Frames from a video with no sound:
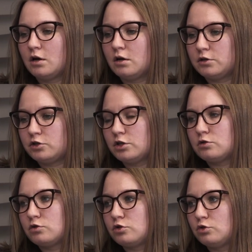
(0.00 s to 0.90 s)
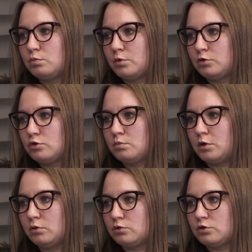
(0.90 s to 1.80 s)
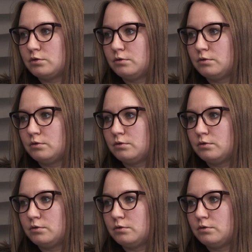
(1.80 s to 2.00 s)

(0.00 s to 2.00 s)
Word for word: А сейчас уже чуть, чуть получше.